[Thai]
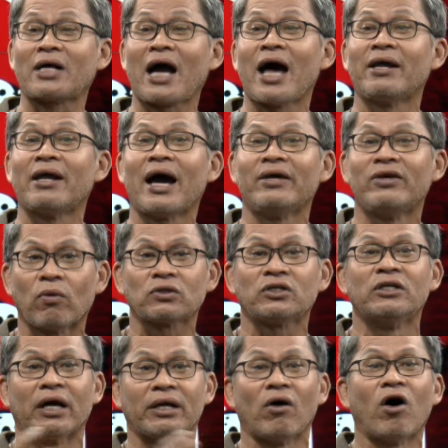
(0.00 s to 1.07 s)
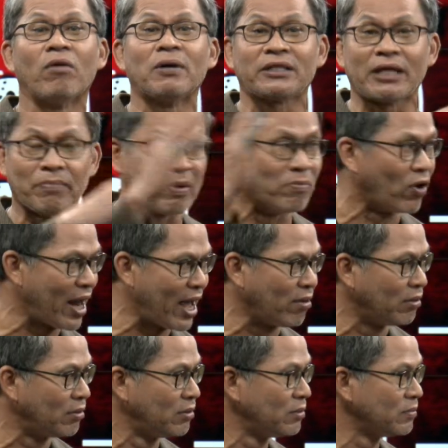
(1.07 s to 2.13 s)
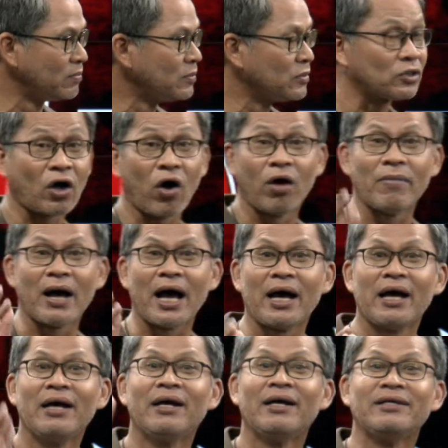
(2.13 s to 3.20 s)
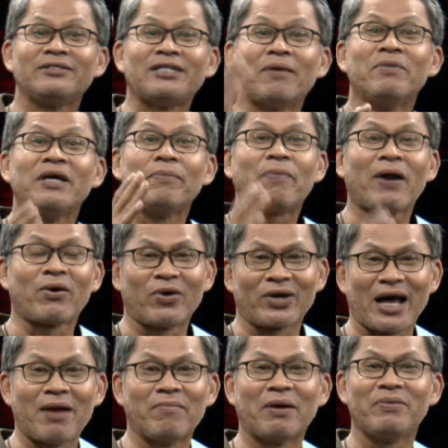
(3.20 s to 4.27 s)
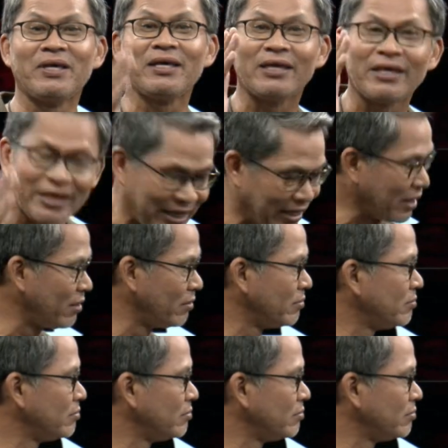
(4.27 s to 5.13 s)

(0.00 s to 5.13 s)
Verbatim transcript: กฏการนายกเถื่อนออกมาเต็มไปหมดแล้วต่อมาจะมีปรากฏการแบบนี้อีก